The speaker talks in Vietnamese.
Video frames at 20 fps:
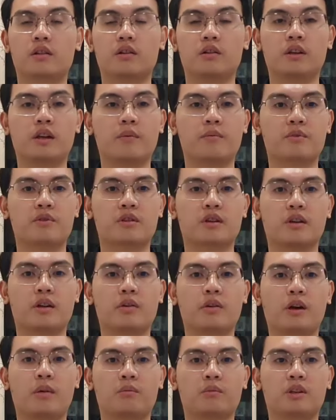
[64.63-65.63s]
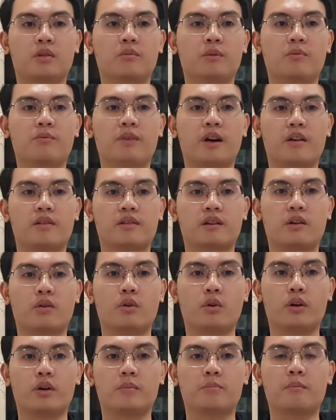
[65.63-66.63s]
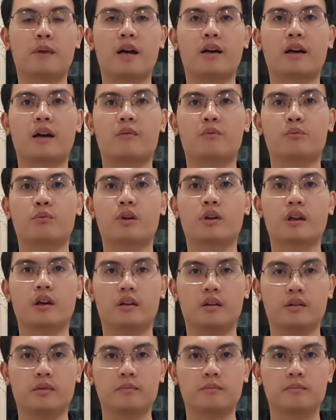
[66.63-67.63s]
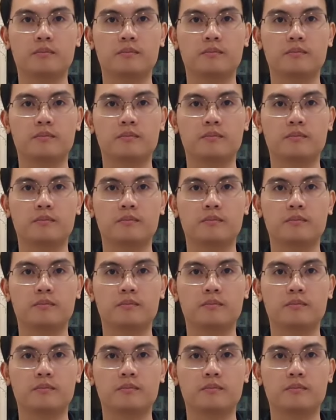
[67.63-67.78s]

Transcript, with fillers: từ năm Sở Lao động Thương binh và Xã hội ban hành quyết định.